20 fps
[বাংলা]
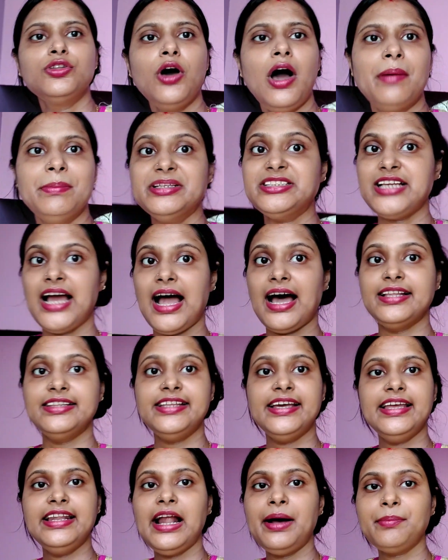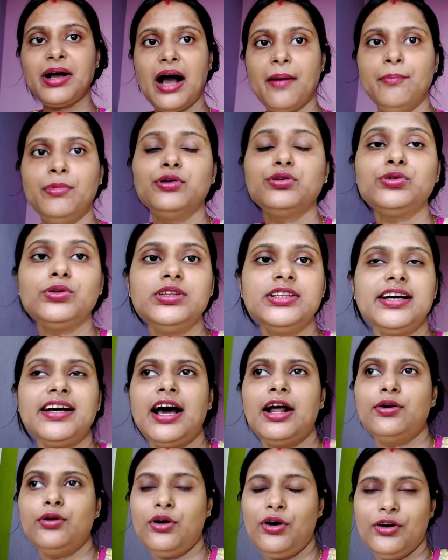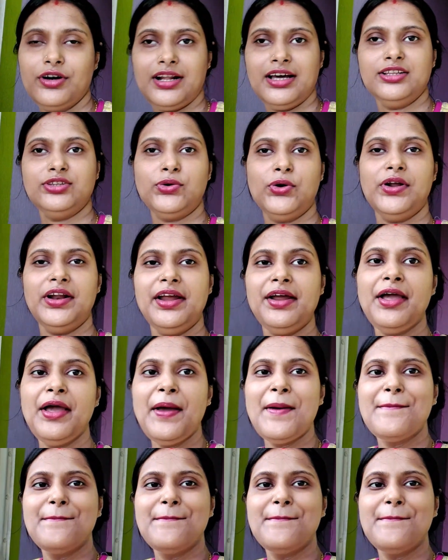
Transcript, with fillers: তো আমি ছাদে এলাম কাপড় তুলতে কারণ হঠাৎ করে